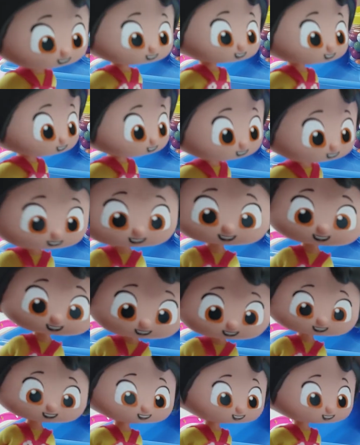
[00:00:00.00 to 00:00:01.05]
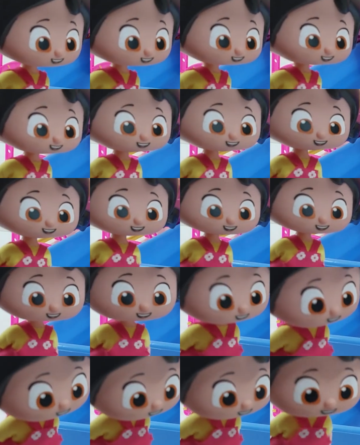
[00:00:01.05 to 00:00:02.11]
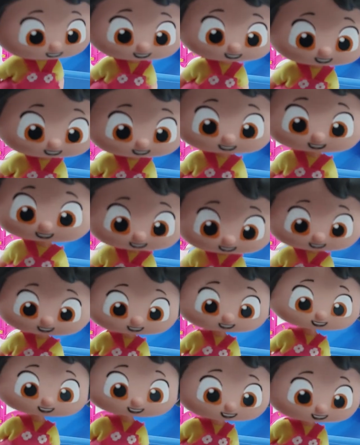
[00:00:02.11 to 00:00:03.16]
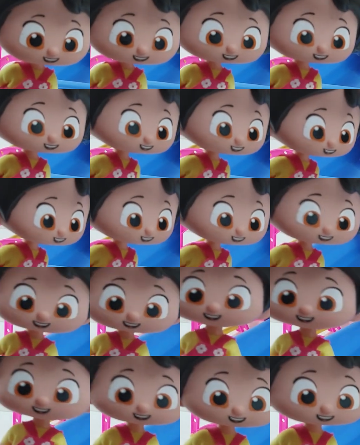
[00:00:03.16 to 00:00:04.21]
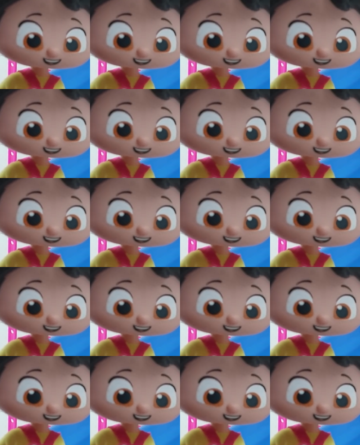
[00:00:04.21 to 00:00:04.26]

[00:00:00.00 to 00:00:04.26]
başıboş kuduz köpekler ve vahşi kurtlar dolaştığına dair